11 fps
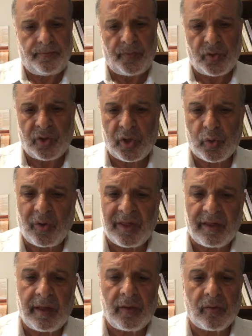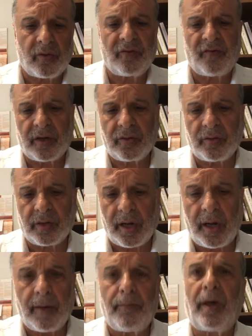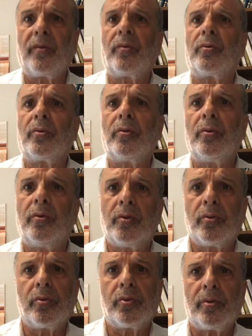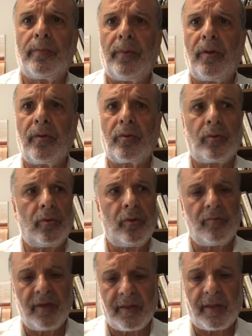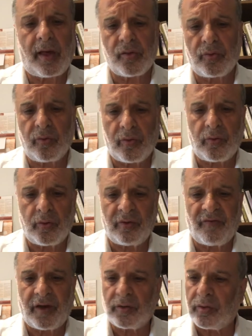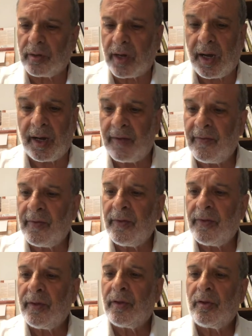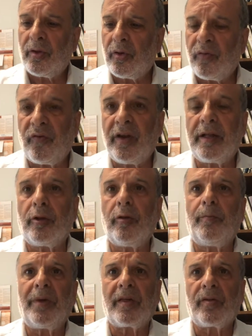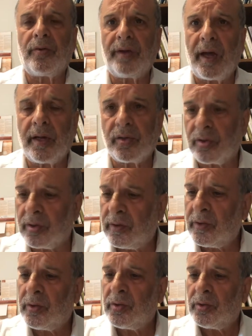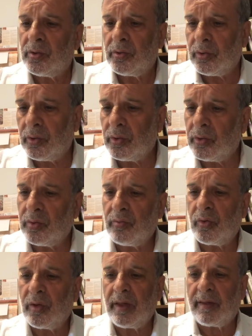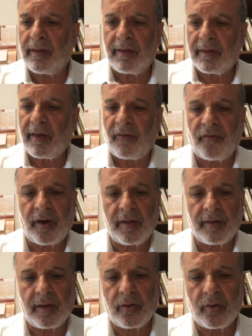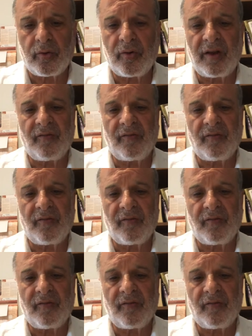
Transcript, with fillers: j'ai choisi ce Dvar Torah parce que je pense que le message de ce Dvar Torah reflète le personnage de Moïse Safra Zichrono